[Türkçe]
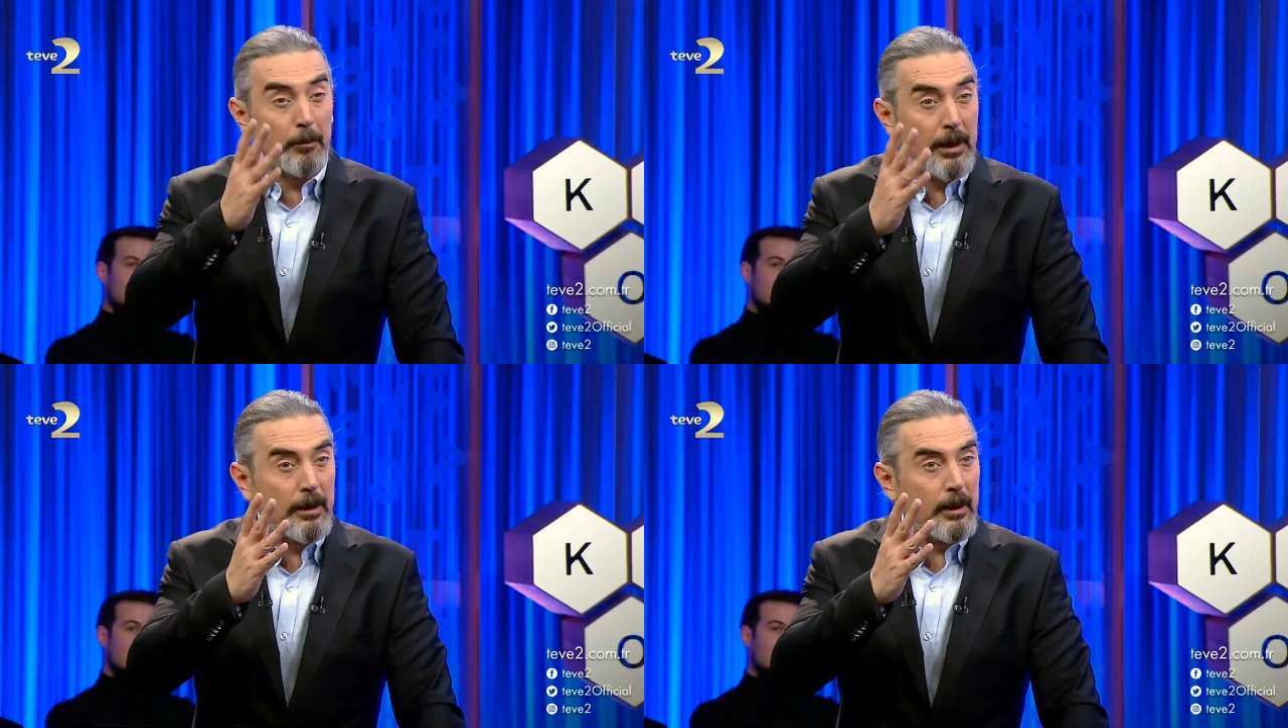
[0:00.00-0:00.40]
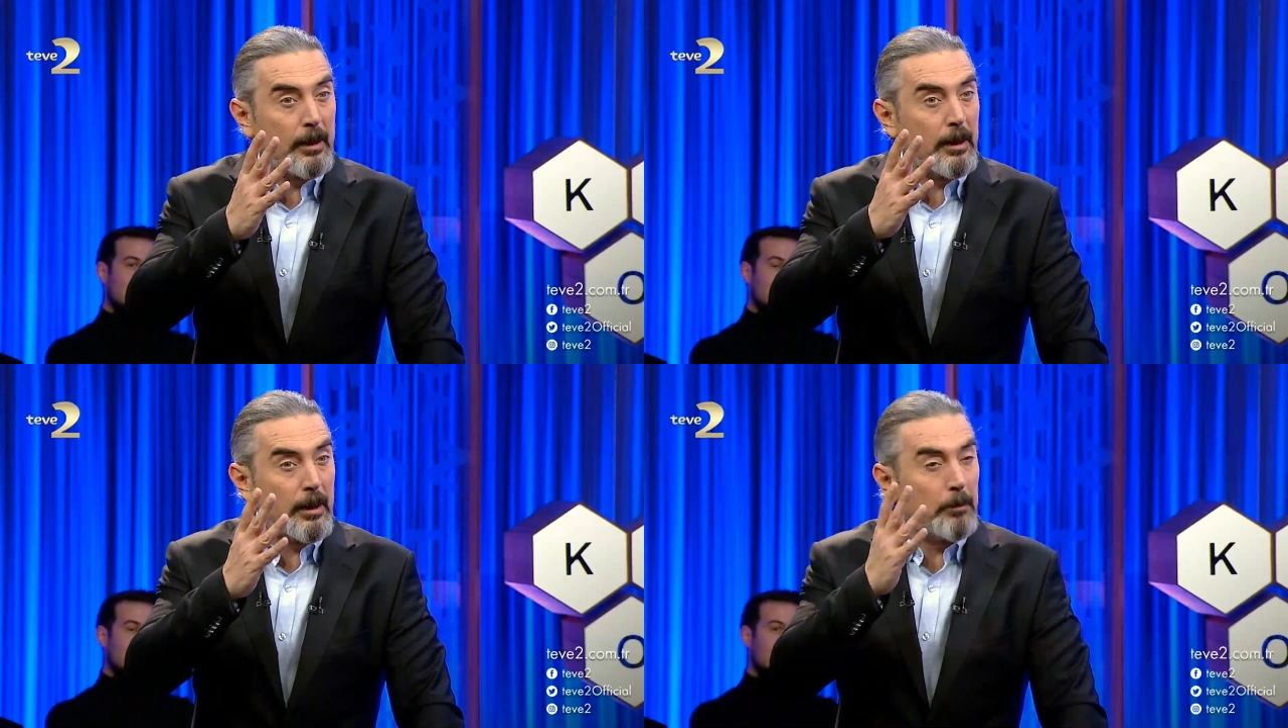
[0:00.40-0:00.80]
Bir
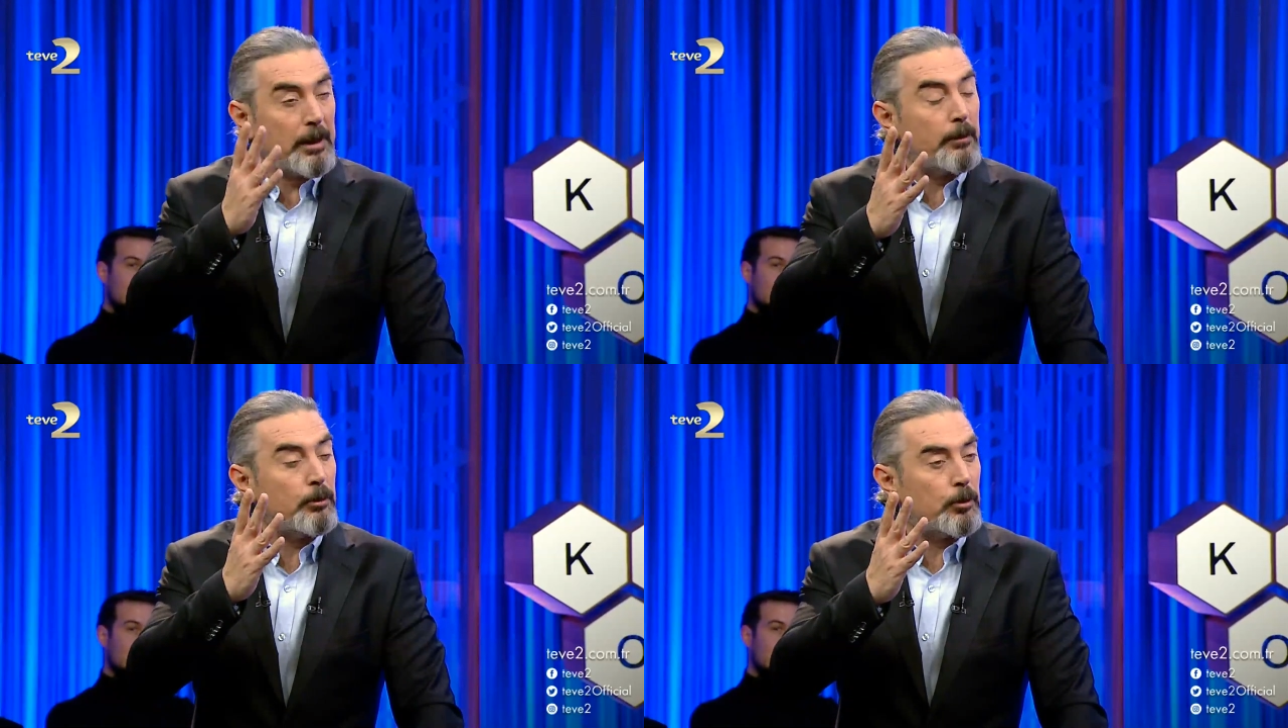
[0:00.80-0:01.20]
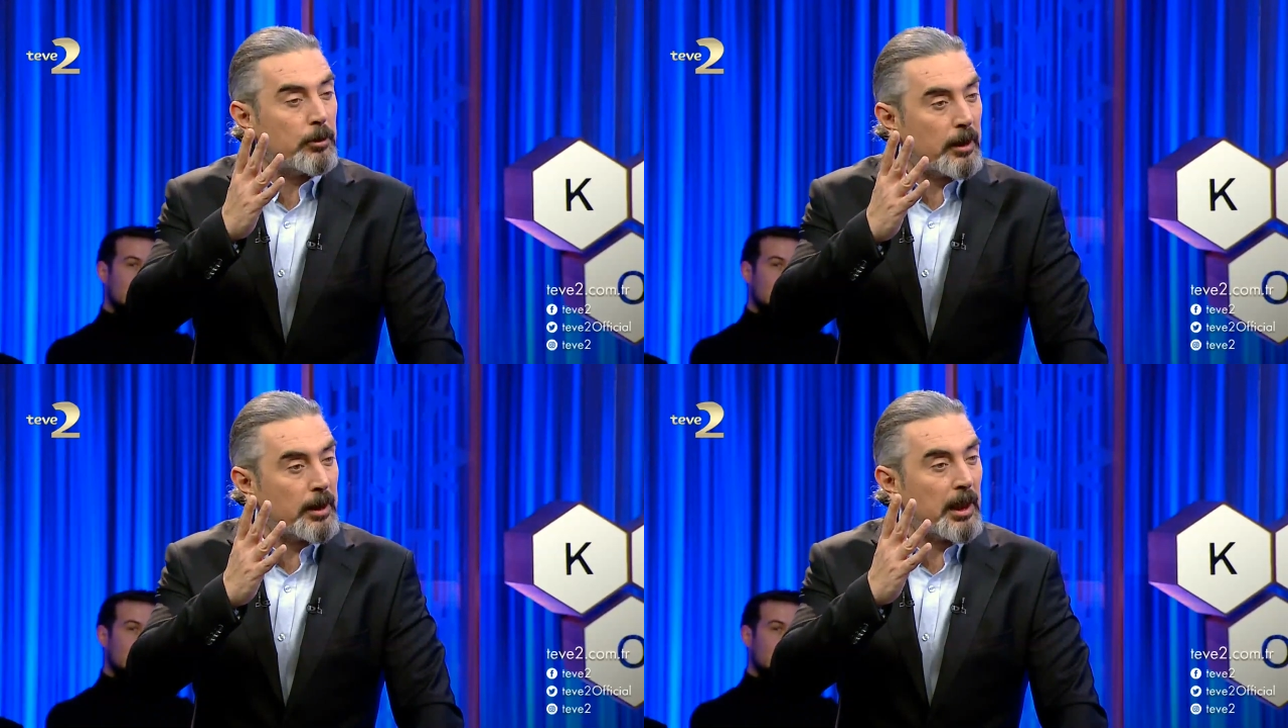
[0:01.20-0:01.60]
dakika, bir buçuk
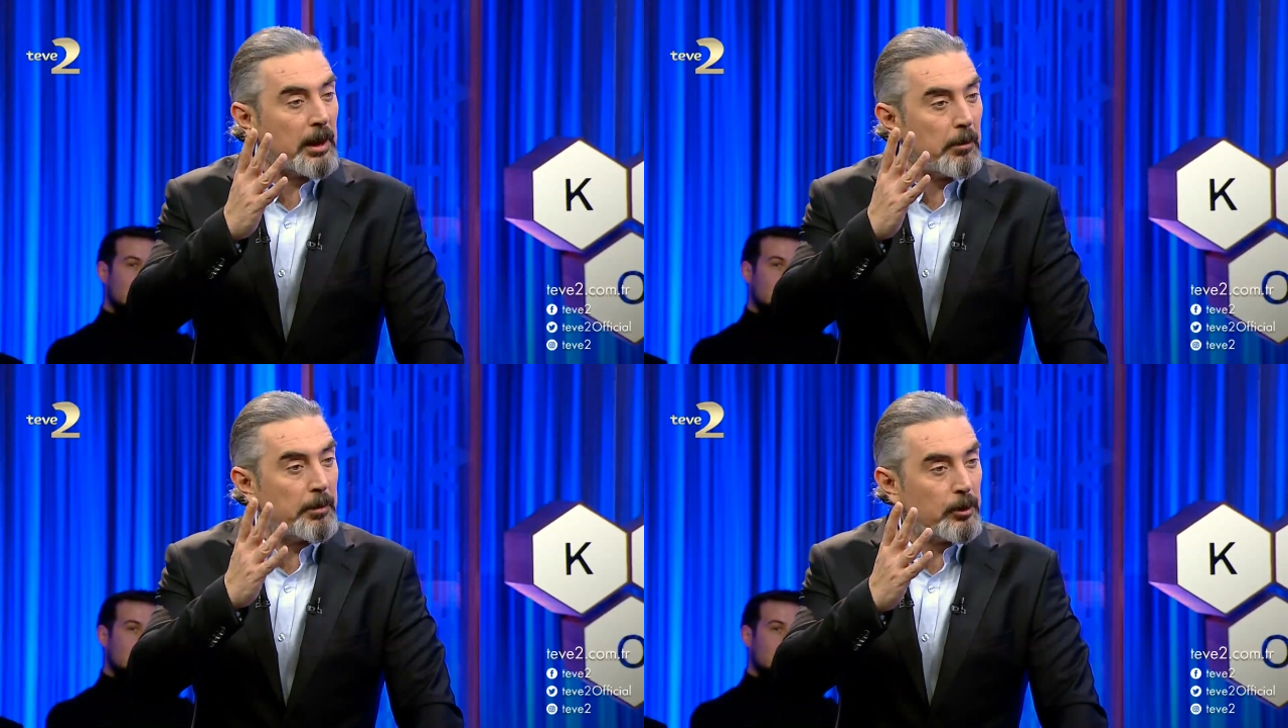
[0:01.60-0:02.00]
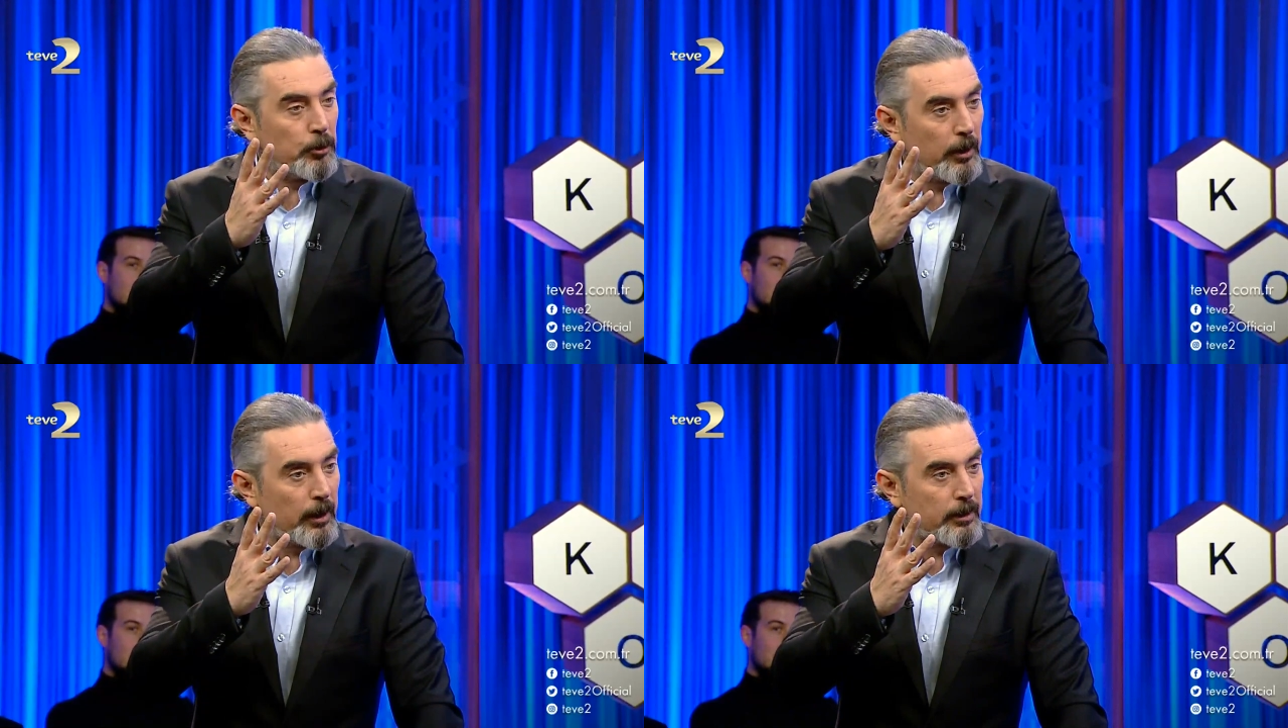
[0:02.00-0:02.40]
dakika gibi bir
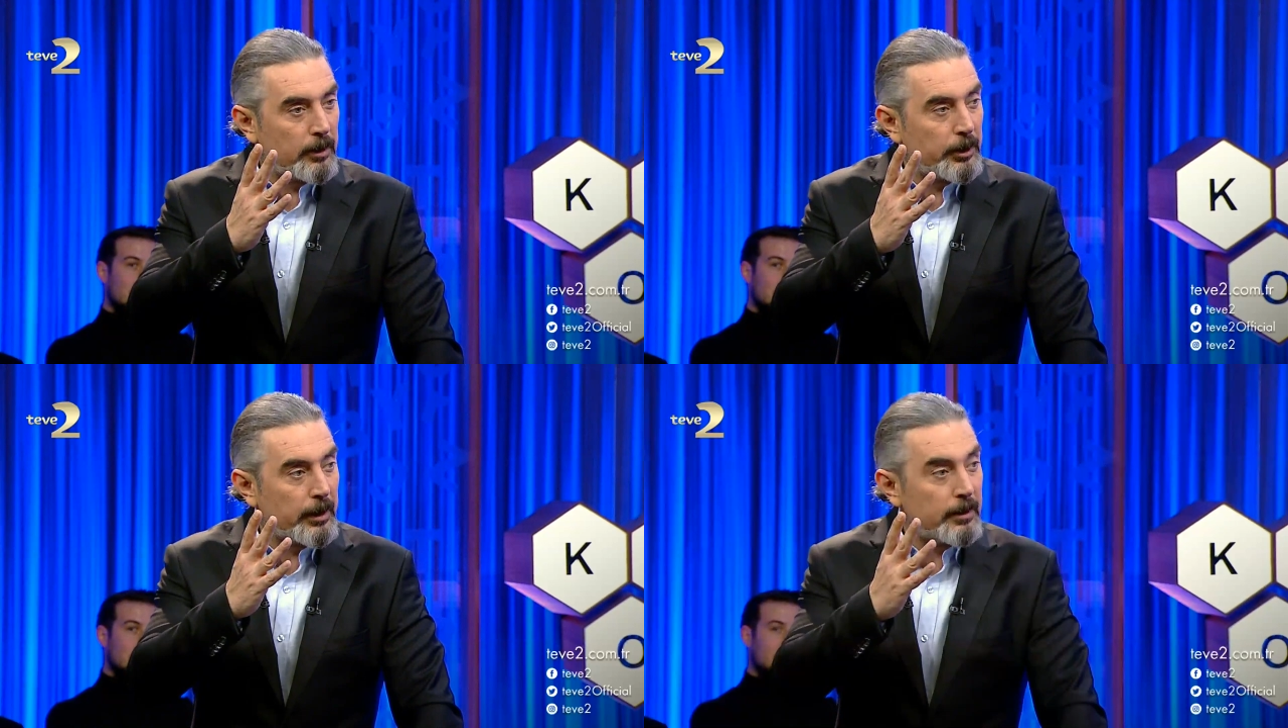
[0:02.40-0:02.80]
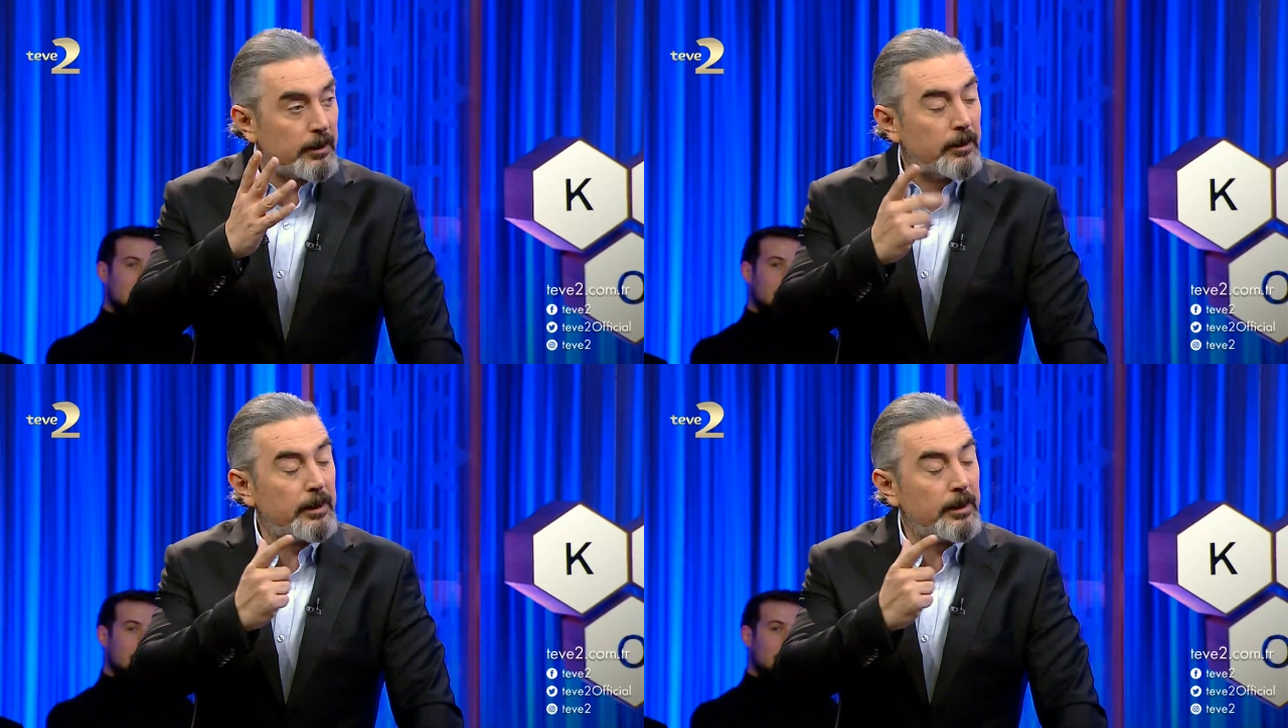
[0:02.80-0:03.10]
süre arttıracaksınız.